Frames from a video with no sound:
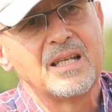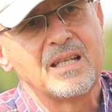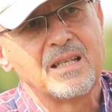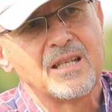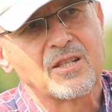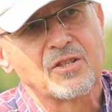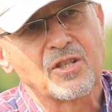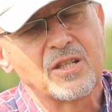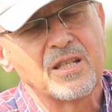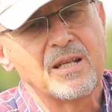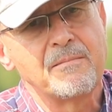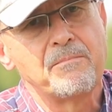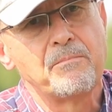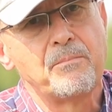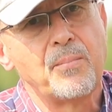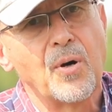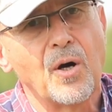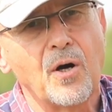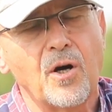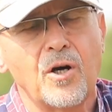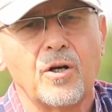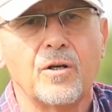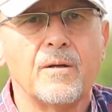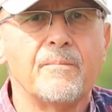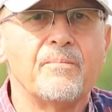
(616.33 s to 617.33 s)
jeżeli
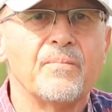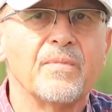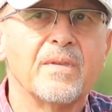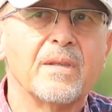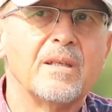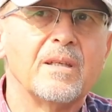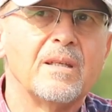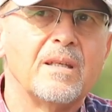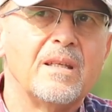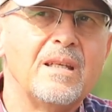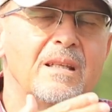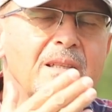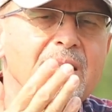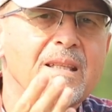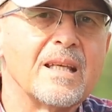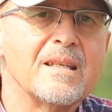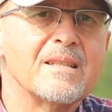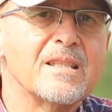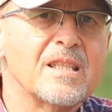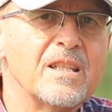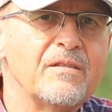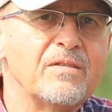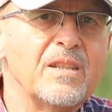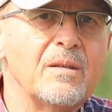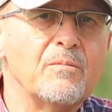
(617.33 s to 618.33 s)
po
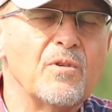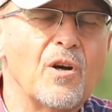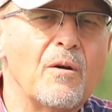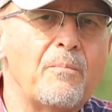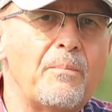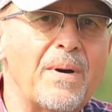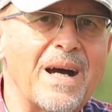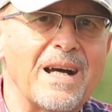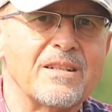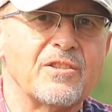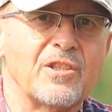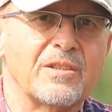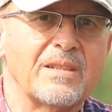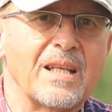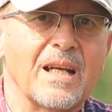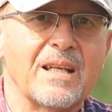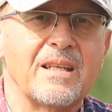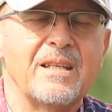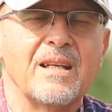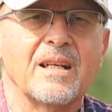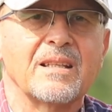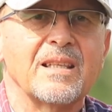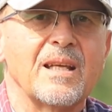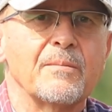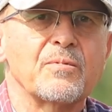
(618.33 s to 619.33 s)
intensywnym opadzie,
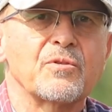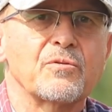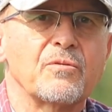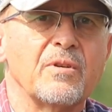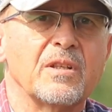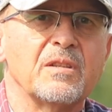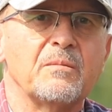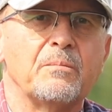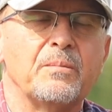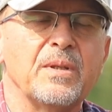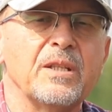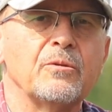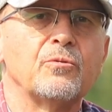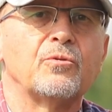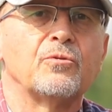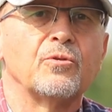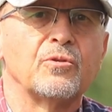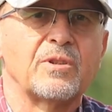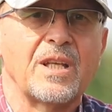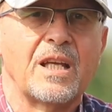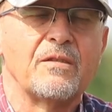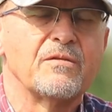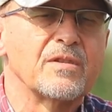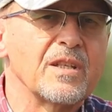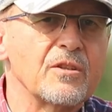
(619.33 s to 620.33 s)
taki jak na przykład był
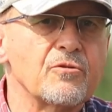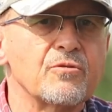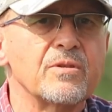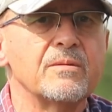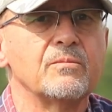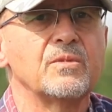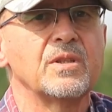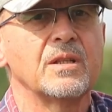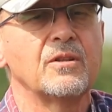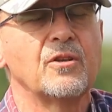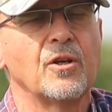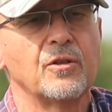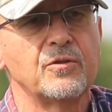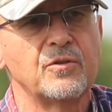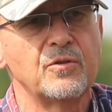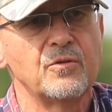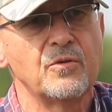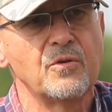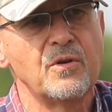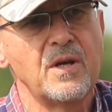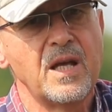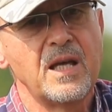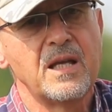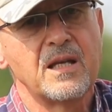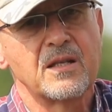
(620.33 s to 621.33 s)
tutaj w zeszłym
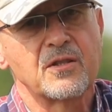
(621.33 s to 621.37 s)
tygodniu,